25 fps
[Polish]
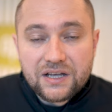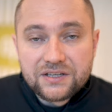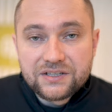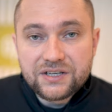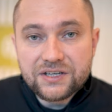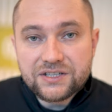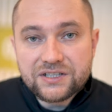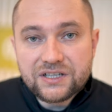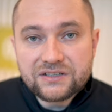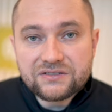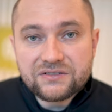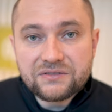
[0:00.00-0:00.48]

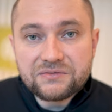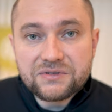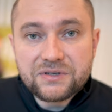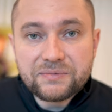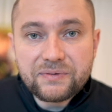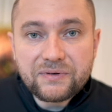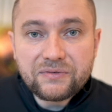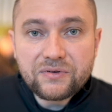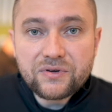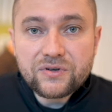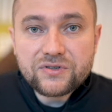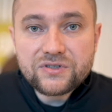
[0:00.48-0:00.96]
Cześć, nazywam się
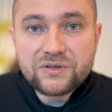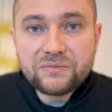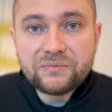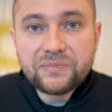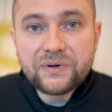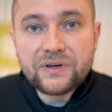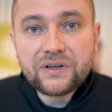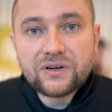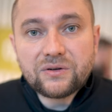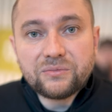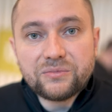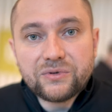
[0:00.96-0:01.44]
Paweł
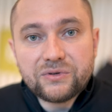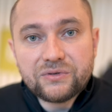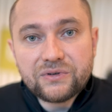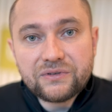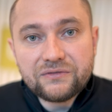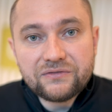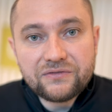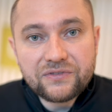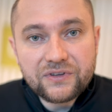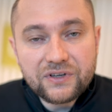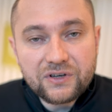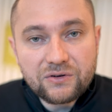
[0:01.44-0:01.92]
Chorzępa,
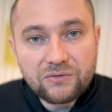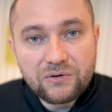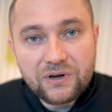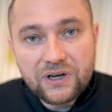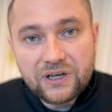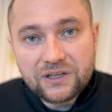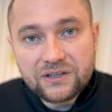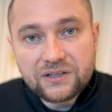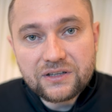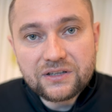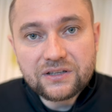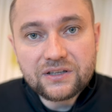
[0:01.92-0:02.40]
robiłem
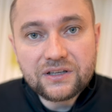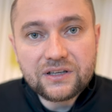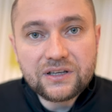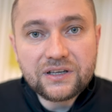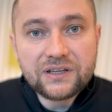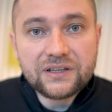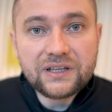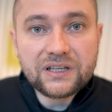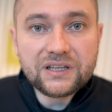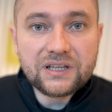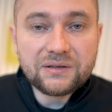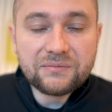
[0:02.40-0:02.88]
wykład
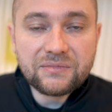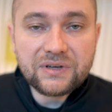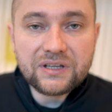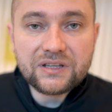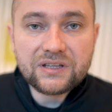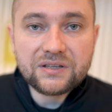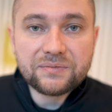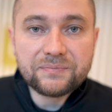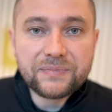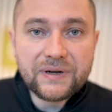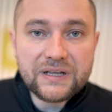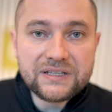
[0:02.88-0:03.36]
e, na
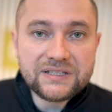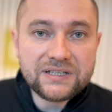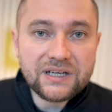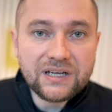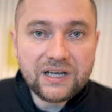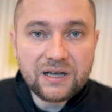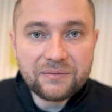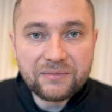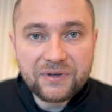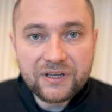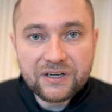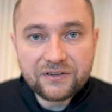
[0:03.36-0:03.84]
temat praca
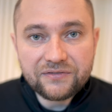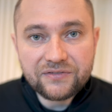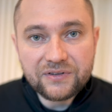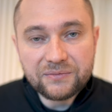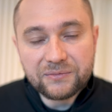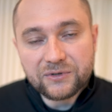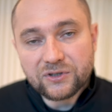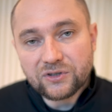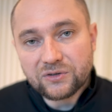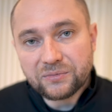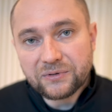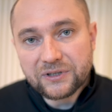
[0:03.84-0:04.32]
kamery w
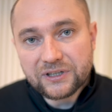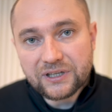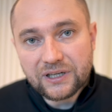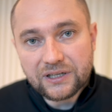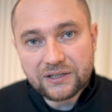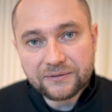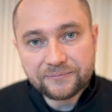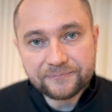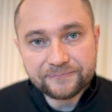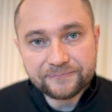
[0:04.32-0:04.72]
filmie dokumentalnym.